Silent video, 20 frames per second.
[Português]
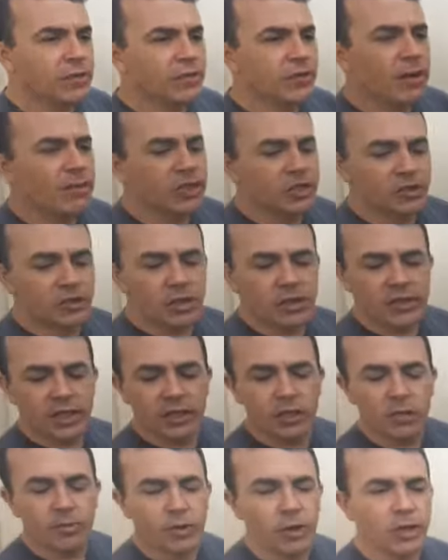informações
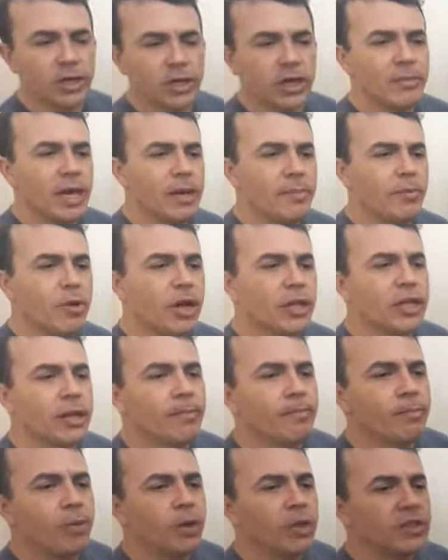aqui no programa
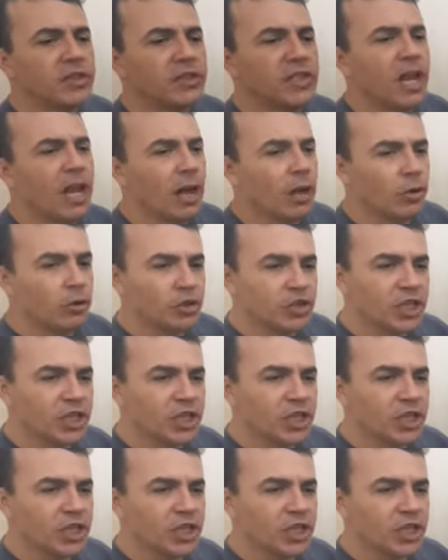Repórter Policial.